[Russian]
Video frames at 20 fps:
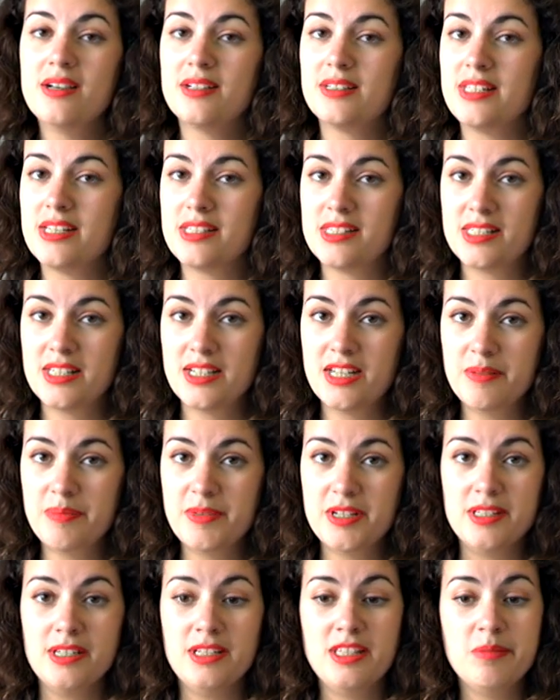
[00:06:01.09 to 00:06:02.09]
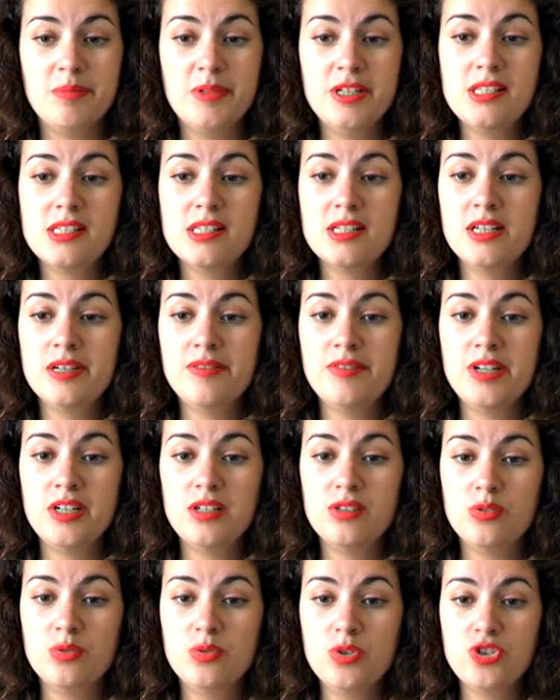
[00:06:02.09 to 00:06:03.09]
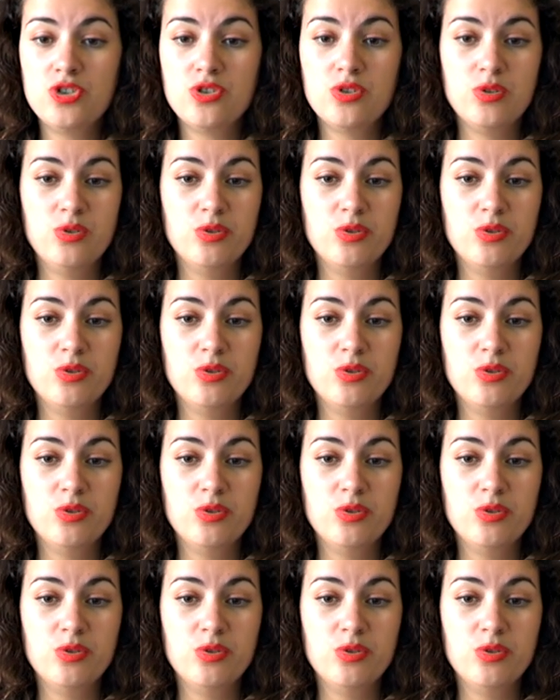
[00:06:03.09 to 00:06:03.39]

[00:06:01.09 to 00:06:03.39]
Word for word: Князь Серебряный не боится говорить то, что